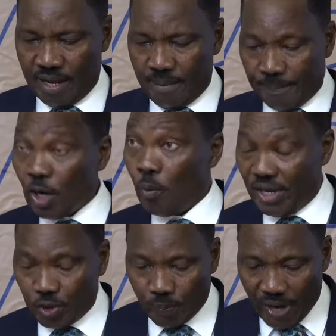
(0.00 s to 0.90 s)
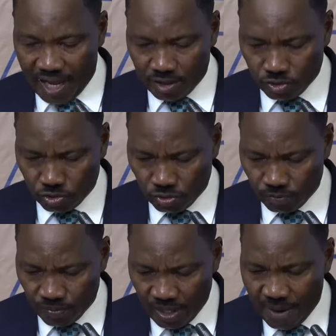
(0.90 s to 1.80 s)
Para o médio prazo,
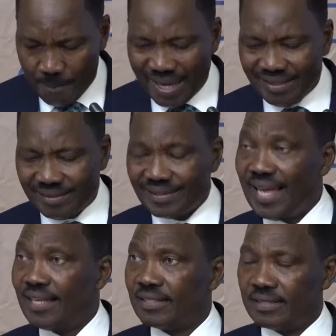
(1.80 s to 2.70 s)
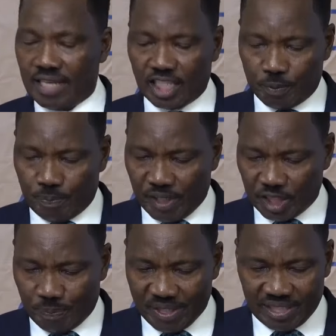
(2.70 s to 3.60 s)
mantém-se as
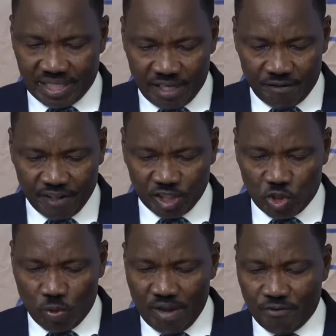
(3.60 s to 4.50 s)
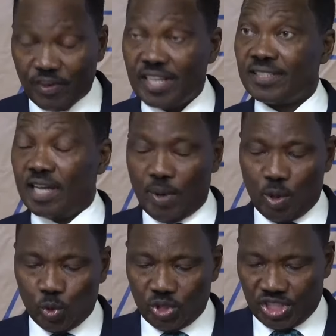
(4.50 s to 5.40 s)
perspectivas de uma inflação em
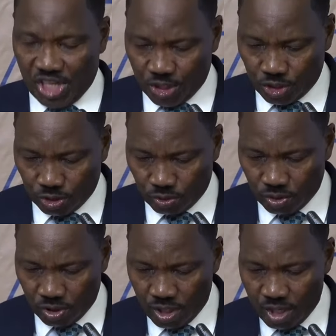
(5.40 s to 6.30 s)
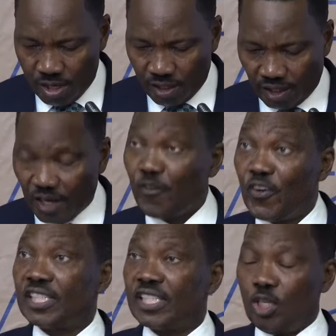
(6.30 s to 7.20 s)
um dígito,
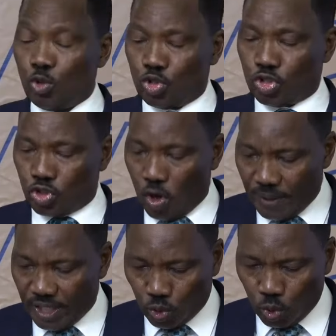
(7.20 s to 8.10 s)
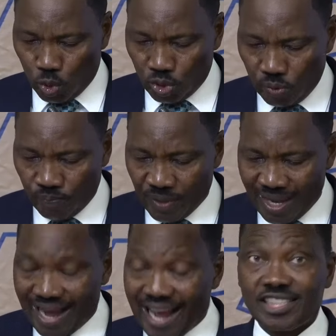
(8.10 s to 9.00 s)
refletindo sobretudo
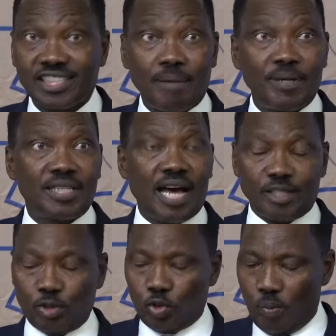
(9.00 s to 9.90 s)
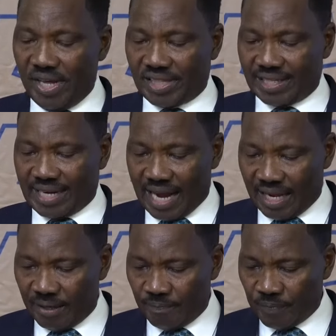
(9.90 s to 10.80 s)
a estabilidade do
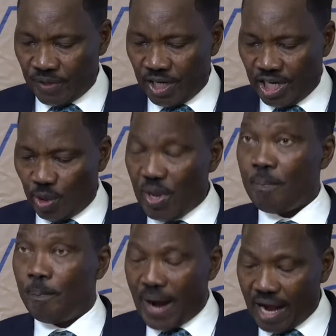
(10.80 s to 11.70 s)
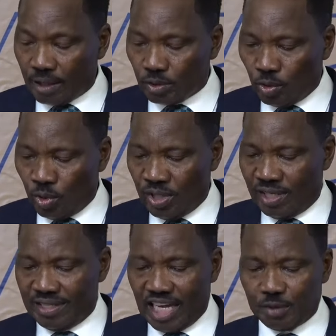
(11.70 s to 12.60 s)
metical o impacto das